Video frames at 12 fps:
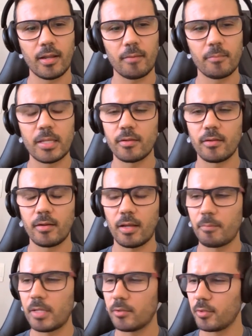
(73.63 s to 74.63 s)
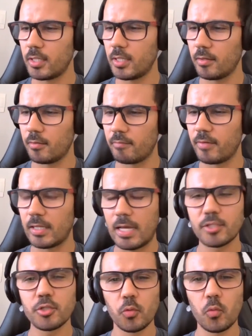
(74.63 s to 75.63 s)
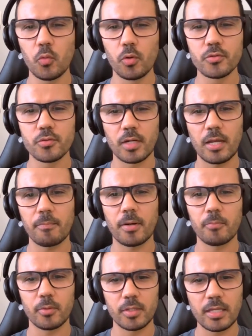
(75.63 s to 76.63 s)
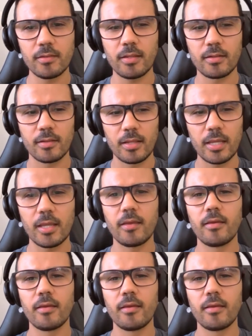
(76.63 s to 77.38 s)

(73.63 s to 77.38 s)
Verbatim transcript: na, na mentoria, não, na verdade, no curso, né, para poder entender